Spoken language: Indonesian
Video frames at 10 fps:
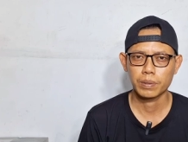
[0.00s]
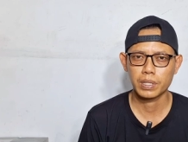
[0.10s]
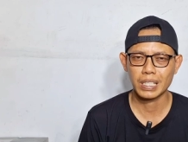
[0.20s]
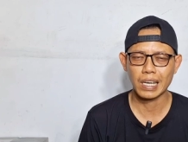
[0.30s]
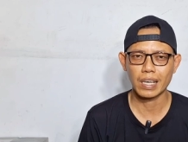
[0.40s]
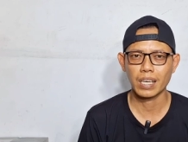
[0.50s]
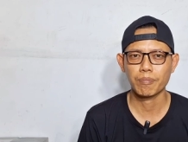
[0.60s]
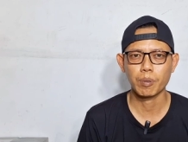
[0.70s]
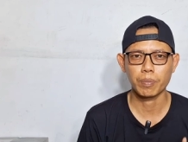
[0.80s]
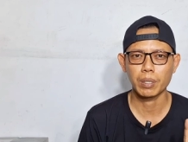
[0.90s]
jika
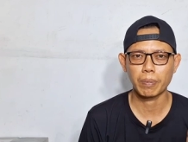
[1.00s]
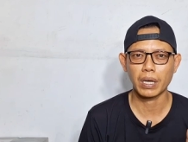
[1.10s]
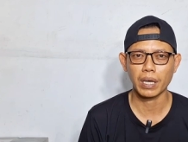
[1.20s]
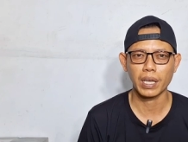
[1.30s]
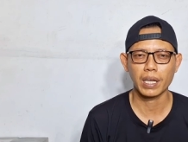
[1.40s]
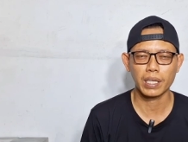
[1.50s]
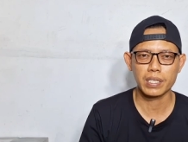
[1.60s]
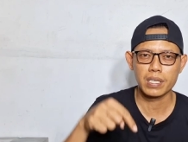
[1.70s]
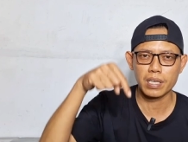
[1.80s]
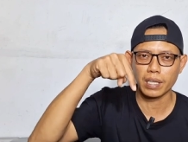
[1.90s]
ingin membeli barang ini nanti
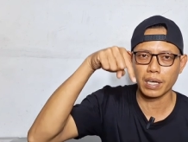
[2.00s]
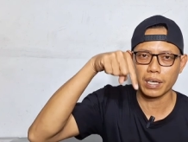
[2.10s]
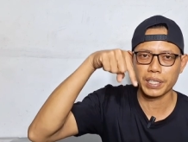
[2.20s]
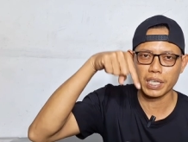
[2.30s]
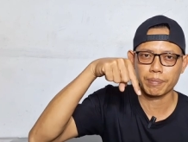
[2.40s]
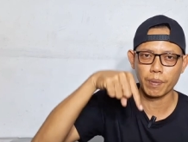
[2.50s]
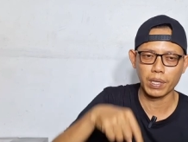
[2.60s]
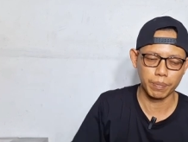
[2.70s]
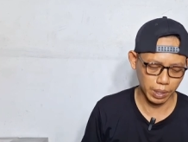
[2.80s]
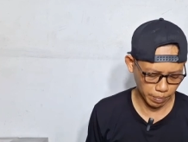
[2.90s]
saya sertakan linknya di
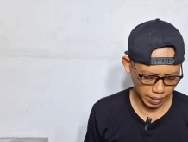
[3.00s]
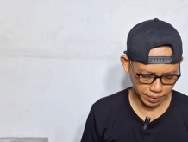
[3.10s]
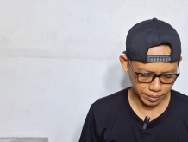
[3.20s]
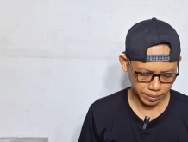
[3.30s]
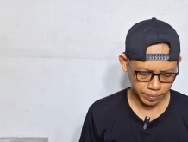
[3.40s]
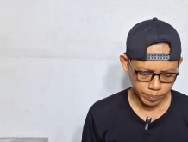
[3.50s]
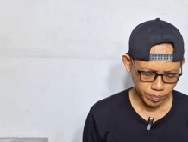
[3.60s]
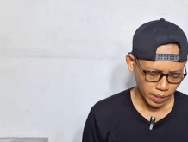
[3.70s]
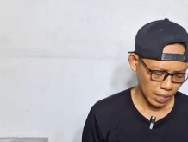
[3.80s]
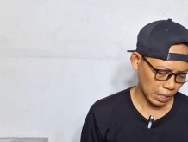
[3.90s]
bawah teman-teman
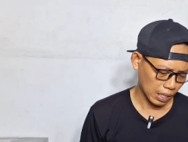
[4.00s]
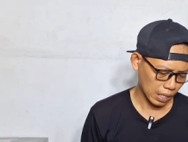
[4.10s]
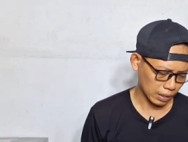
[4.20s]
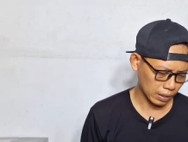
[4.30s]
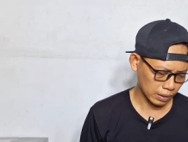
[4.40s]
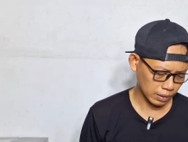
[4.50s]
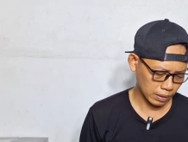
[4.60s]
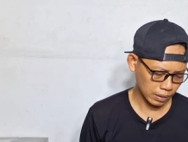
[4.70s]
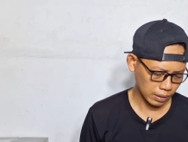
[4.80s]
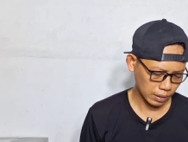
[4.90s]
dan
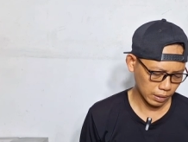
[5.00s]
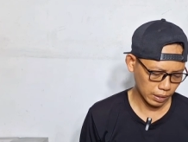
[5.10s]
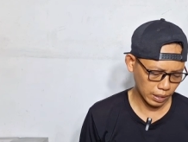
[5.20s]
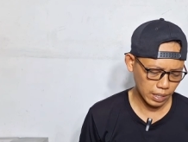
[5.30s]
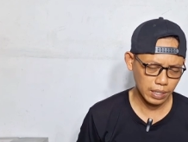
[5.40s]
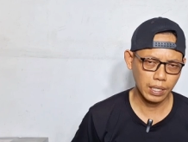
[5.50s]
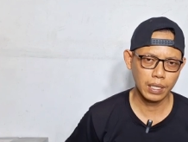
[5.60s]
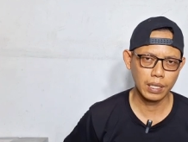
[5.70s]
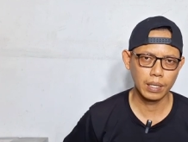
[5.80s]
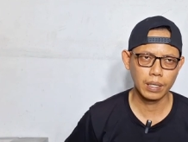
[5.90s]
ini
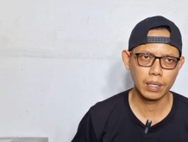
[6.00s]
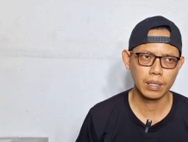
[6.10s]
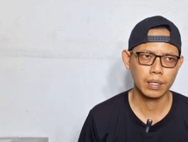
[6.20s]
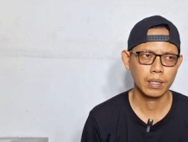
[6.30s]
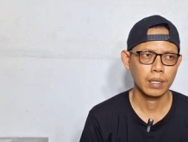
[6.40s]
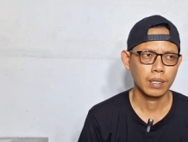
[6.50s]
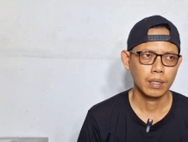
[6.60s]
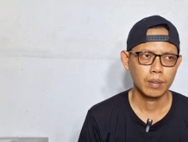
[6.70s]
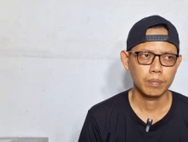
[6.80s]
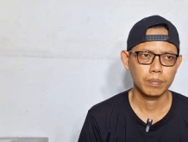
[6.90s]
saya
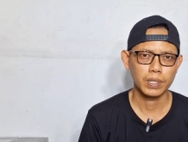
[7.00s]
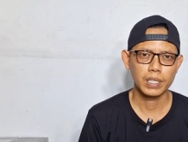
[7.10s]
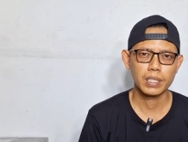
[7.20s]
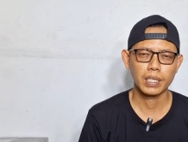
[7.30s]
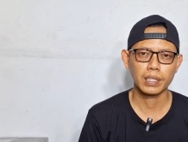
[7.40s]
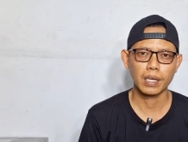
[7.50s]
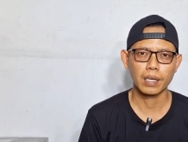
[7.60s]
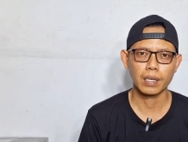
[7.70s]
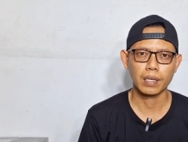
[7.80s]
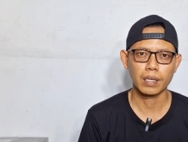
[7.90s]
beli
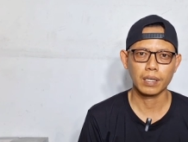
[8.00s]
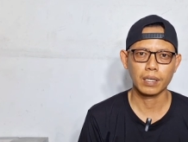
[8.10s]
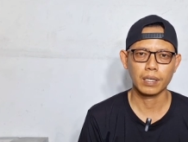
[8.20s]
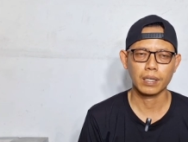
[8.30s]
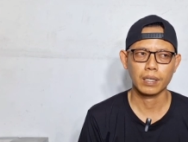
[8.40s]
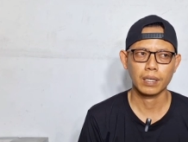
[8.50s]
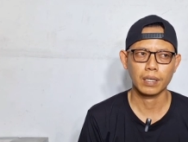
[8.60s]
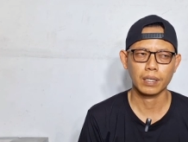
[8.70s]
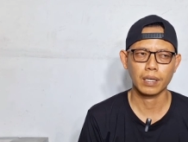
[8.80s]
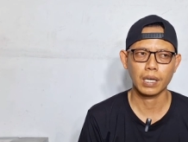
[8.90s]
sekitar
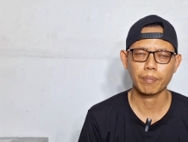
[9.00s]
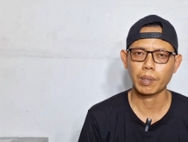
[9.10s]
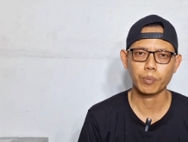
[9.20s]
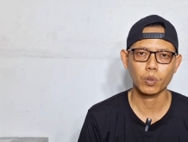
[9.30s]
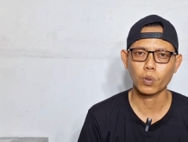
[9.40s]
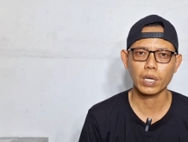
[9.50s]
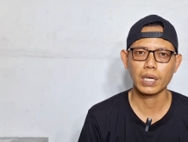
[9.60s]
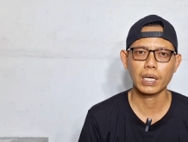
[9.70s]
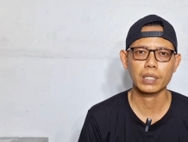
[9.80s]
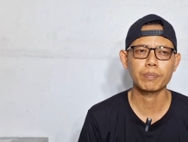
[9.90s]
harga
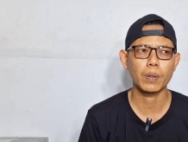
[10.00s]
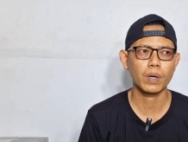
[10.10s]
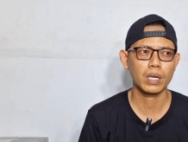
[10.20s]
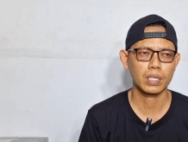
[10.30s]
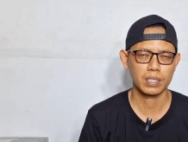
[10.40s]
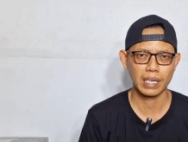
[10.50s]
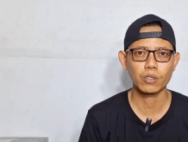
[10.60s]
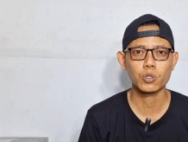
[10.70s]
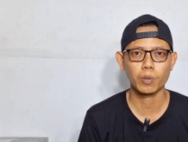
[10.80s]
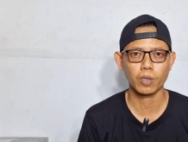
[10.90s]
80-an lah di bawah
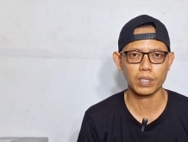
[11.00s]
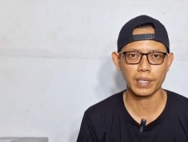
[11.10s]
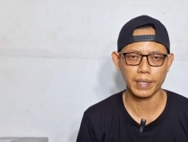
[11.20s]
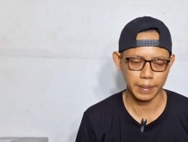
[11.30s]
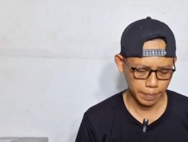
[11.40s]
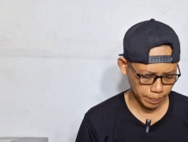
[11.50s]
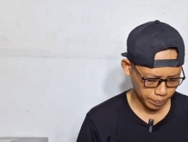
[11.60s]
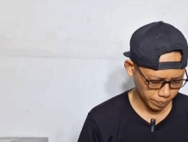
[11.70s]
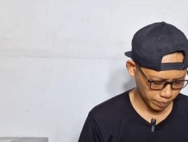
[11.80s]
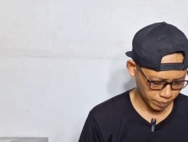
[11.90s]
100 pokoknya ya
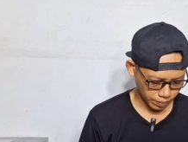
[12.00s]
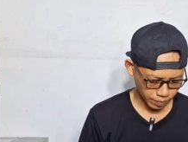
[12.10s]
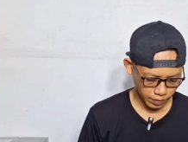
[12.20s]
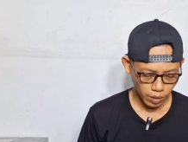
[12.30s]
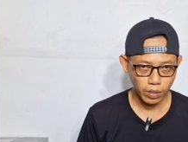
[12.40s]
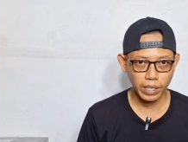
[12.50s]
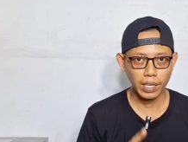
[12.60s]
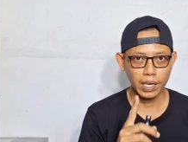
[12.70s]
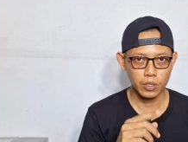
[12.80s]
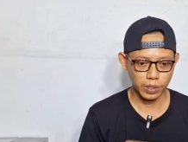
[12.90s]
oke
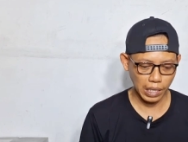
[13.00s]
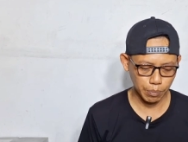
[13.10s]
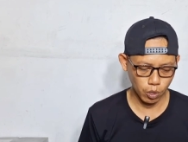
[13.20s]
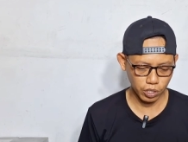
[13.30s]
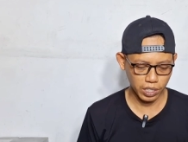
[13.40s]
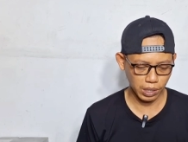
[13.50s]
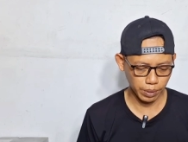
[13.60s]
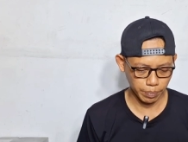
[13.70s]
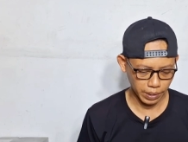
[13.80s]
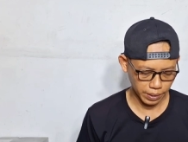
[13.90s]
langsung kita unboxing
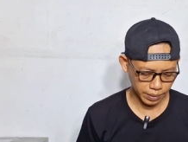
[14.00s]
teman-teman